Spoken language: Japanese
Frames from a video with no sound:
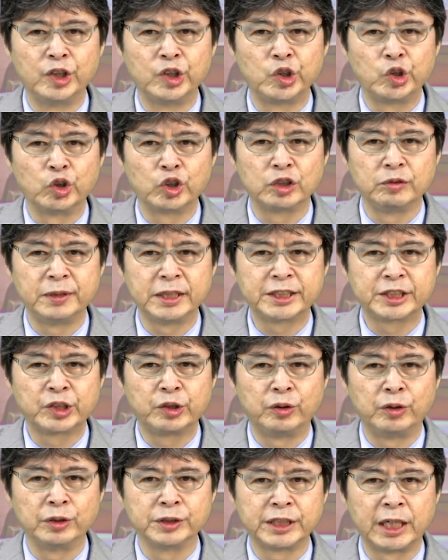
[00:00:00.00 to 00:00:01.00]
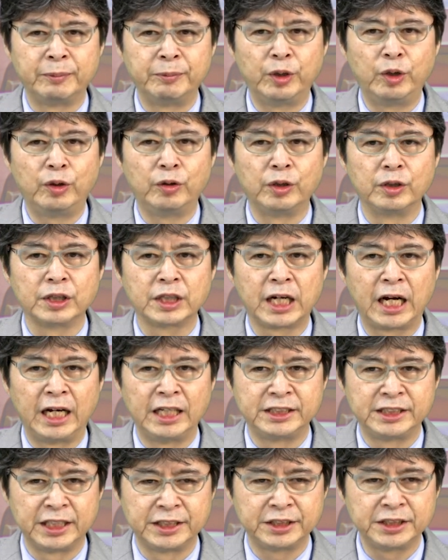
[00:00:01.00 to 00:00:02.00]
特別講座も
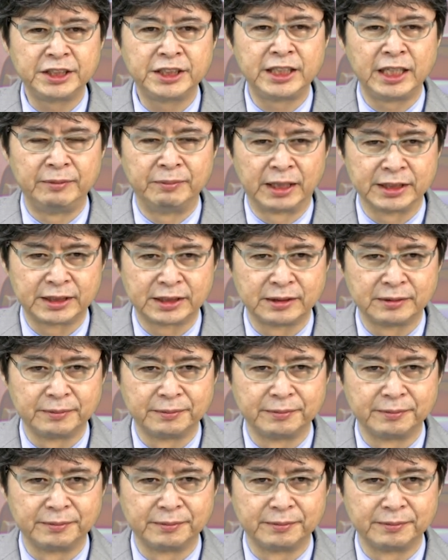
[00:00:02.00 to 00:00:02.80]
開設しています。